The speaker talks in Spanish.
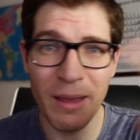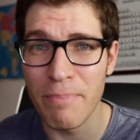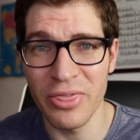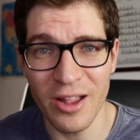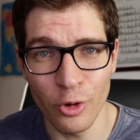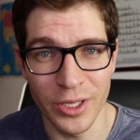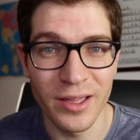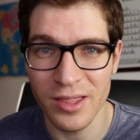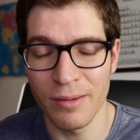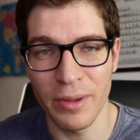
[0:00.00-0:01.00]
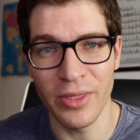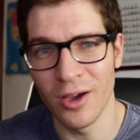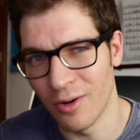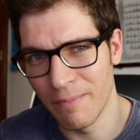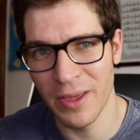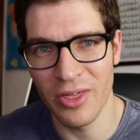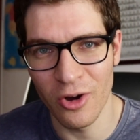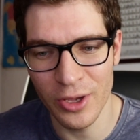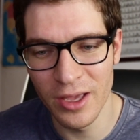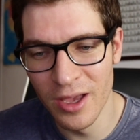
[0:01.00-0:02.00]
empezar hoy, que siempre digo,
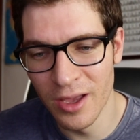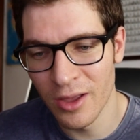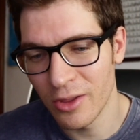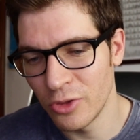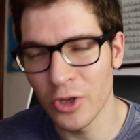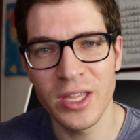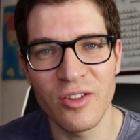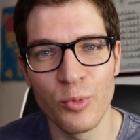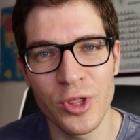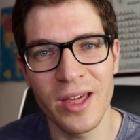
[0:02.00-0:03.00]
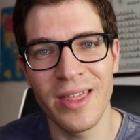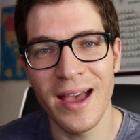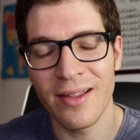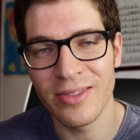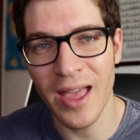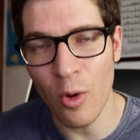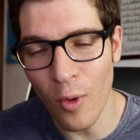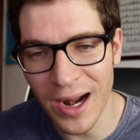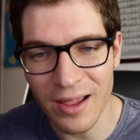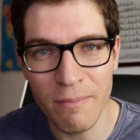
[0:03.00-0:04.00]
empieza hoy, no tienes mucha idea, da
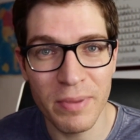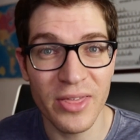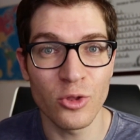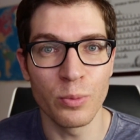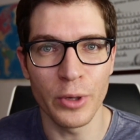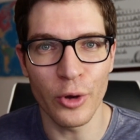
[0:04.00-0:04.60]
igual, empieza tu